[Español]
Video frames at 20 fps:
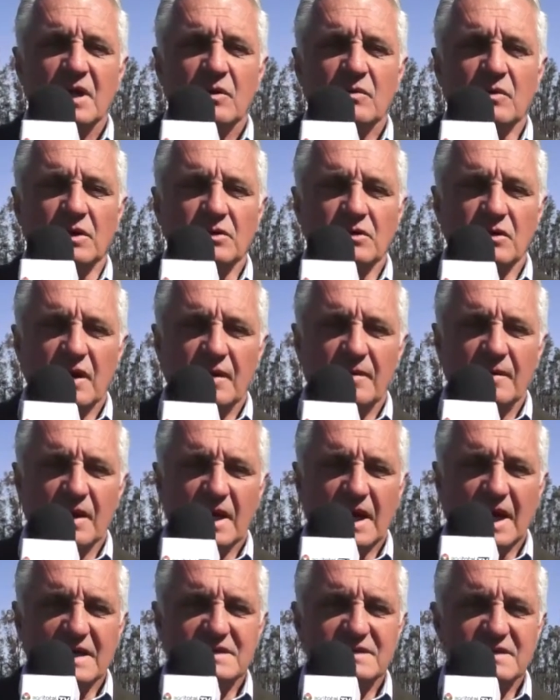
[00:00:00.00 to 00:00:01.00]
cuando las
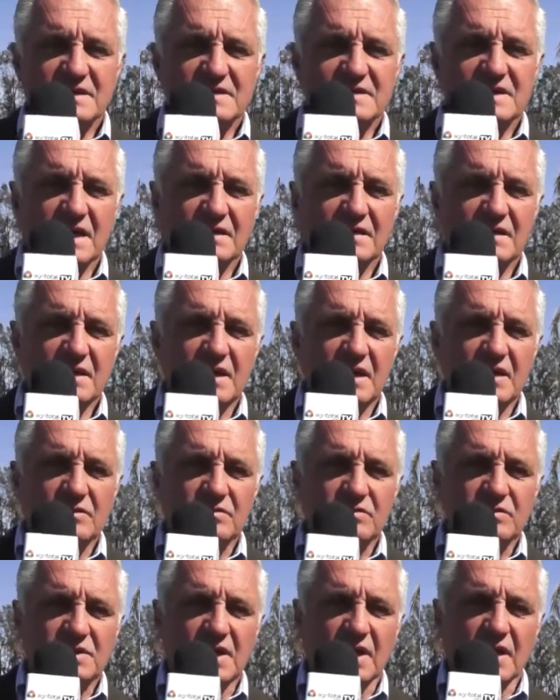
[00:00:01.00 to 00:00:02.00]
vacas ya tienen
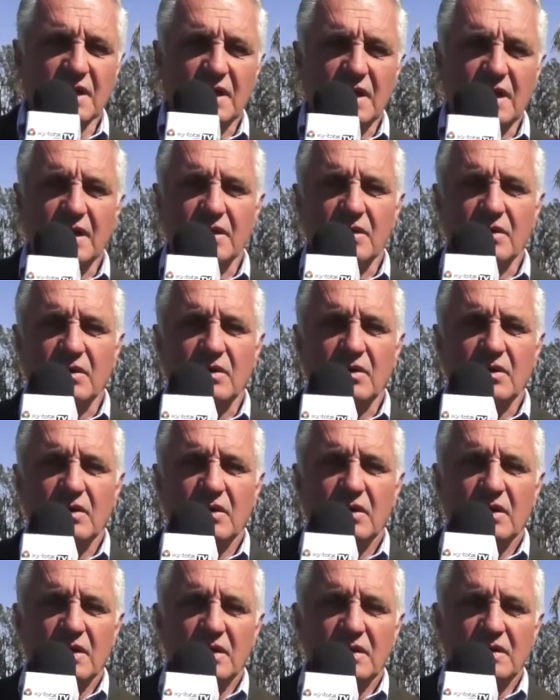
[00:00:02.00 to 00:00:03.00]
un ternero
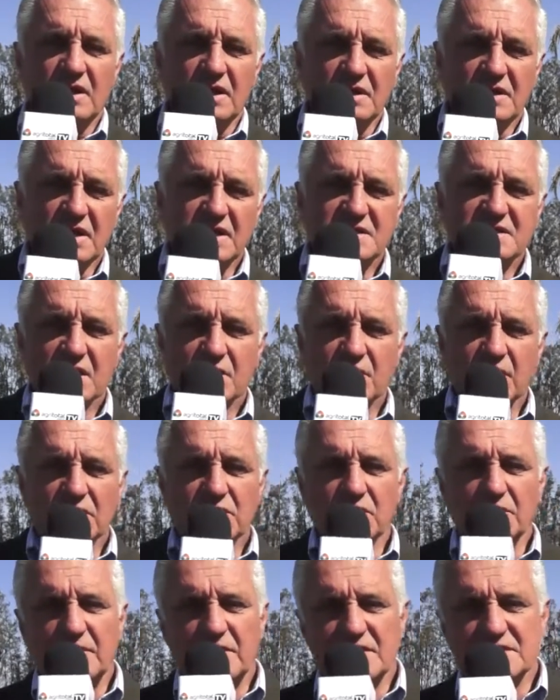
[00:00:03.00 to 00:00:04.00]
de 3 a
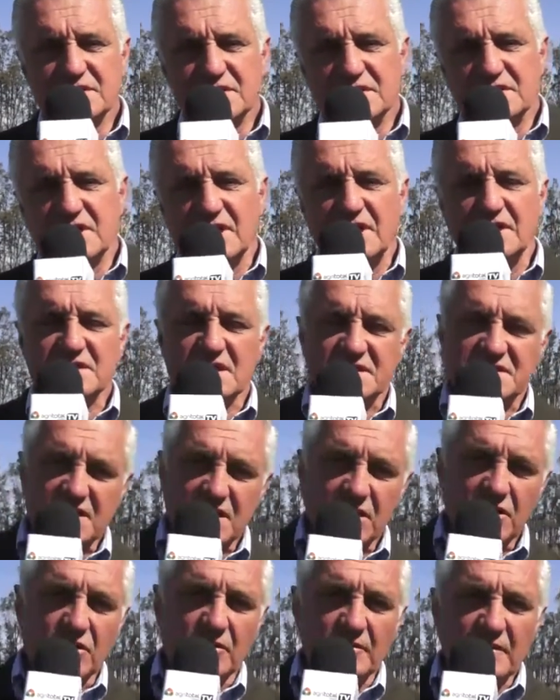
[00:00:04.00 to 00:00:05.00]
4 meses, 3 a
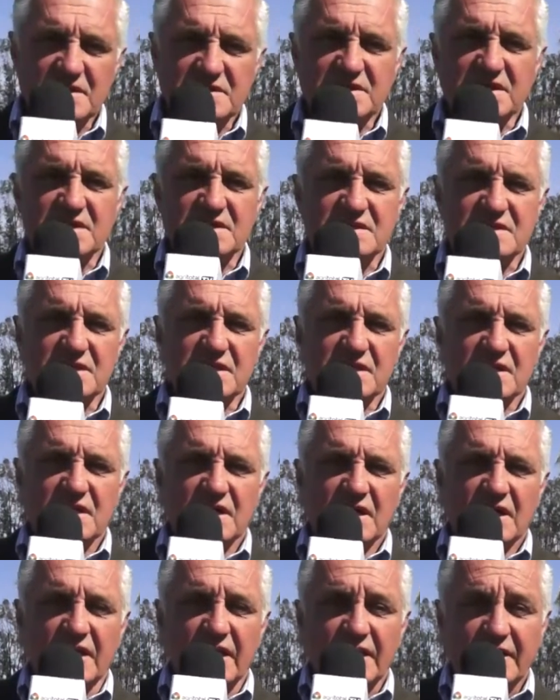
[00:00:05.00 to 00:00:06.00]
5 meses
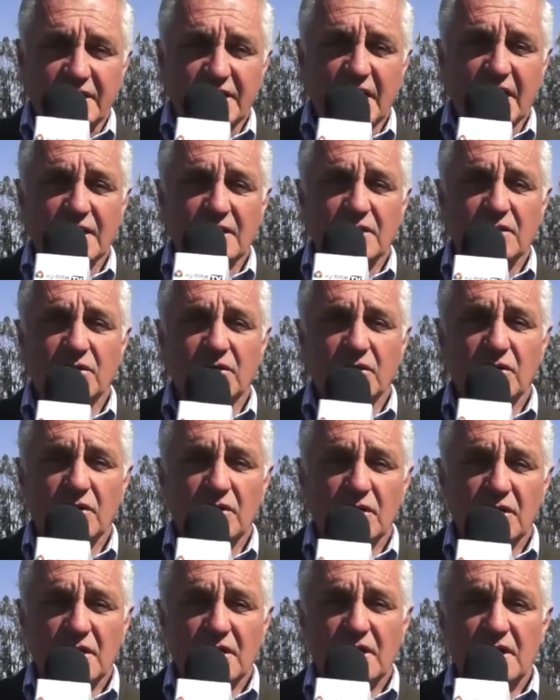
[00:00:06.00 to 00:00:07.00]
gestando
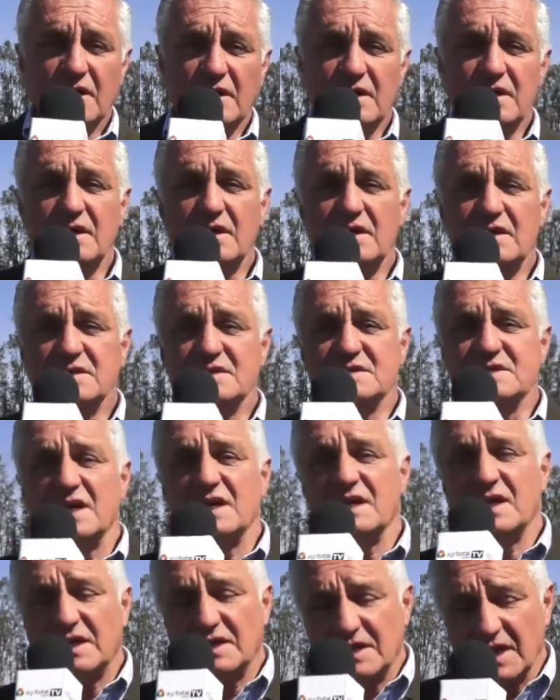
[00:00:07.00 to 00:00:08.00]
y
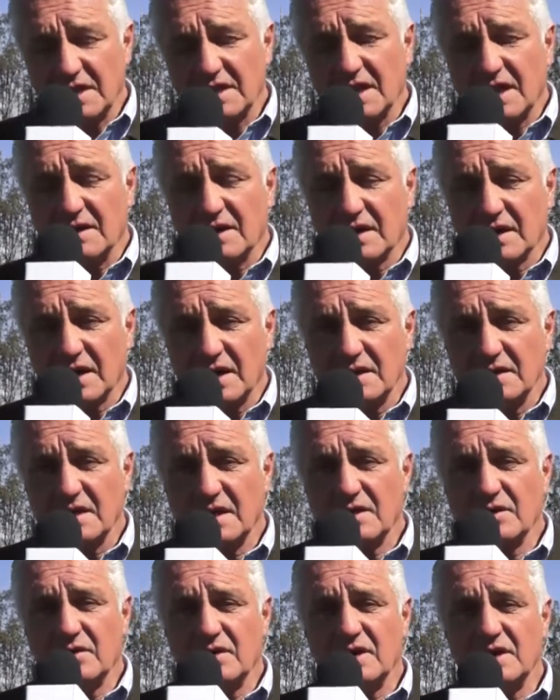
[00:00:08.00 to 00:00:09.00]
se destetan,
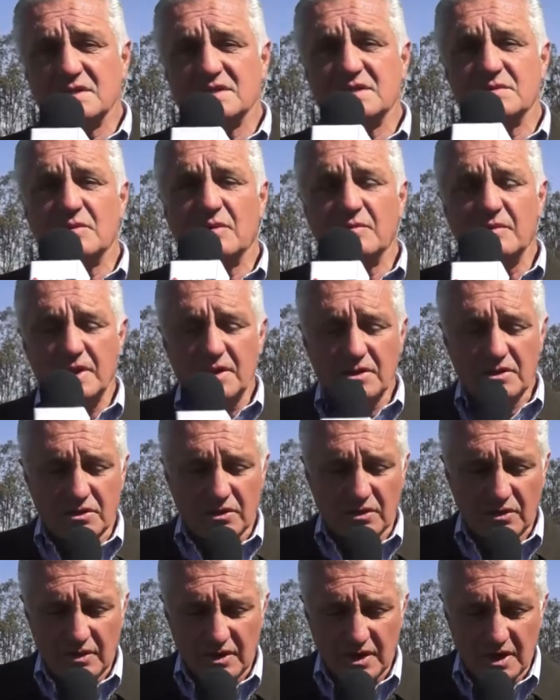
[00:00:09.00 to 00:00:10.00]
reitero, en ese
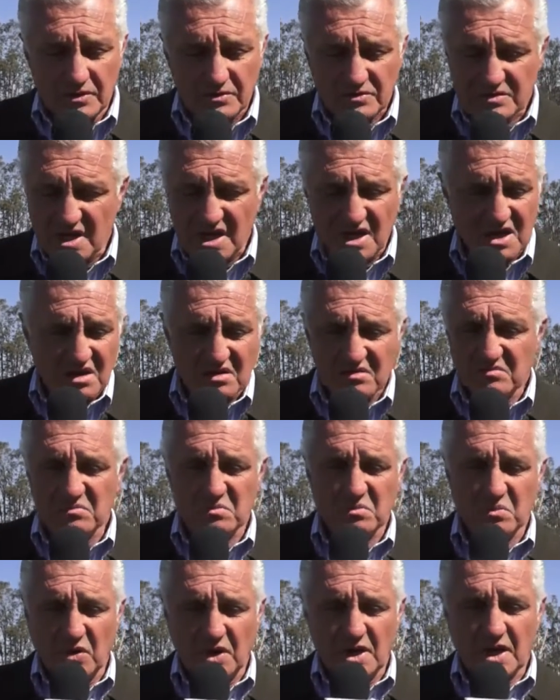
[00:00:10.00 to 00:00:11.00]
momento en una
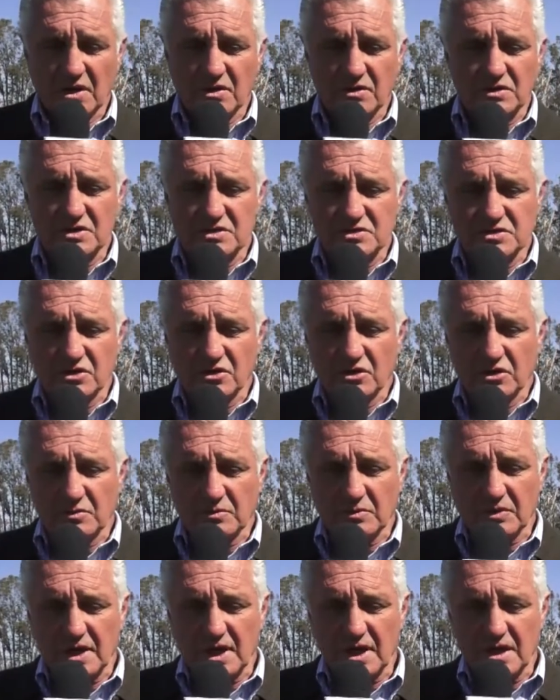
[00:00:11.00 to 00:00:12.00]
buena condición
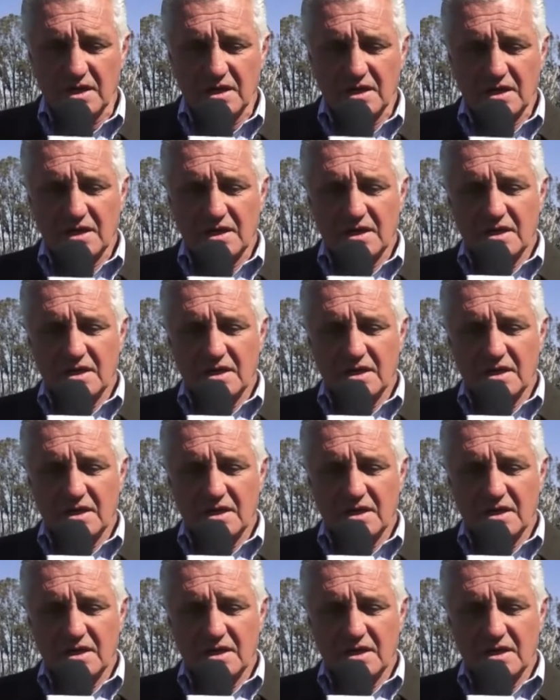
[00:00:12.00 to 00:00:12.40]
corporal.